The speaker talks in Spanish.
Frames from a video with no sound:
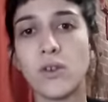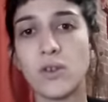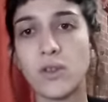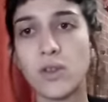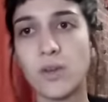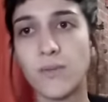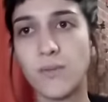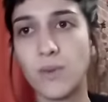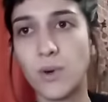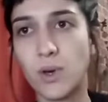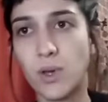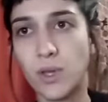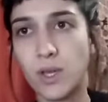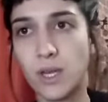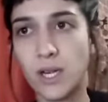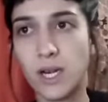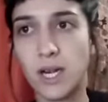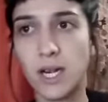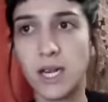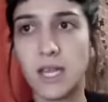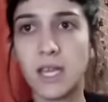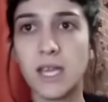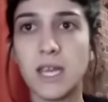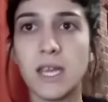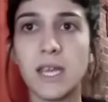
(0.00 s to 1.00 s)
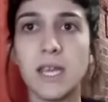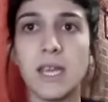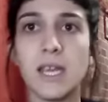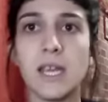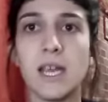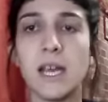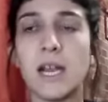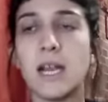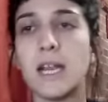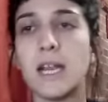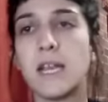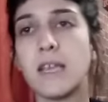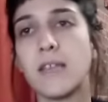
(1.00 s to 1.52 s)
los tipos de
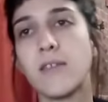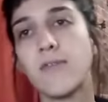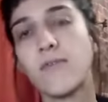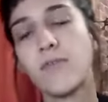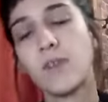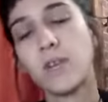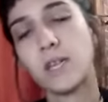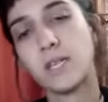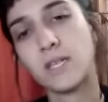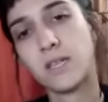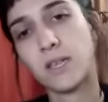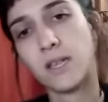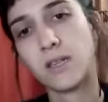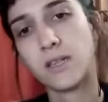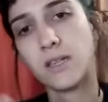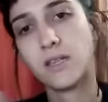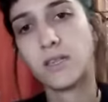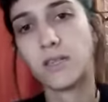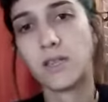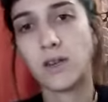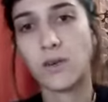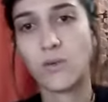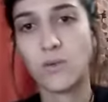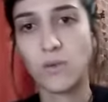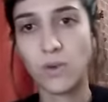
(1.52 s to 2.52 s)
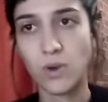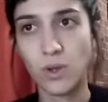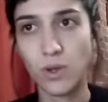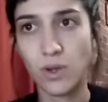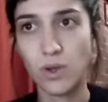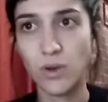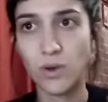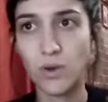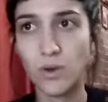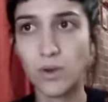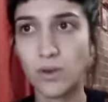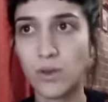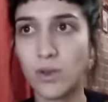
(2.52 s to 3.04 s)
energía, las diferencias entre uno
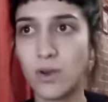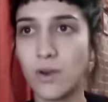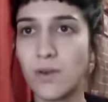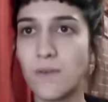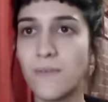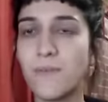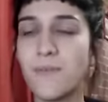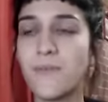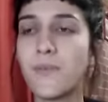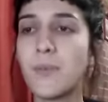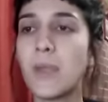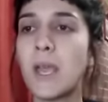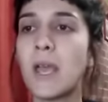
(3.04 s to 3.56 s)
y otro.